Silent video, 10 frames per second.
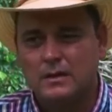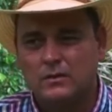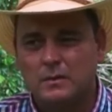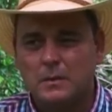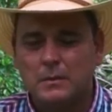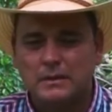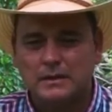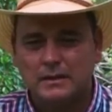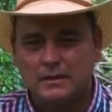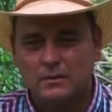entonces vamos a
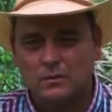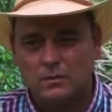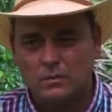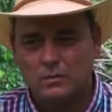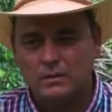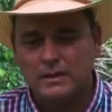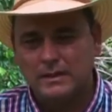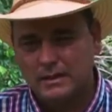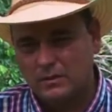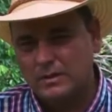tener un
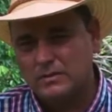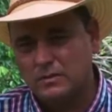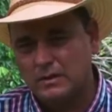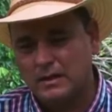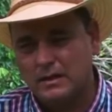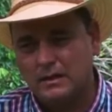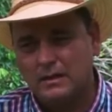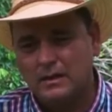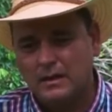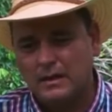dinero adicional
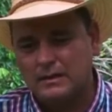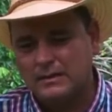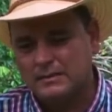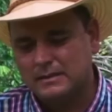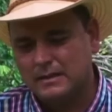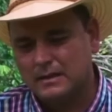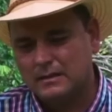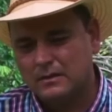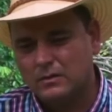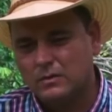al
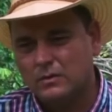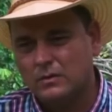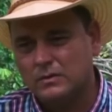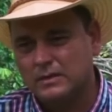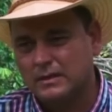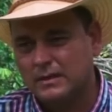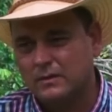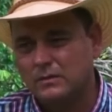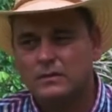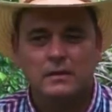destetar los
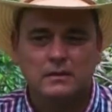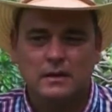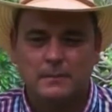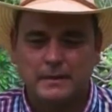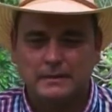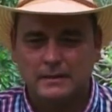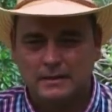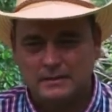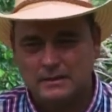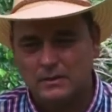terneros, aparte
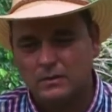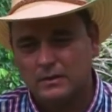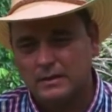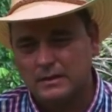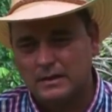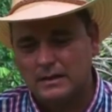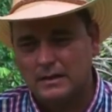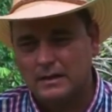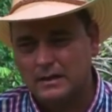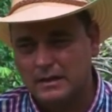de que se les ordeñan
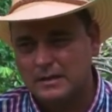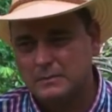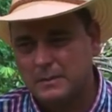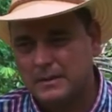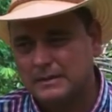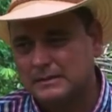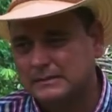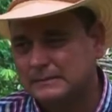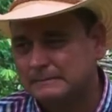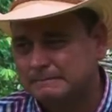las mamás.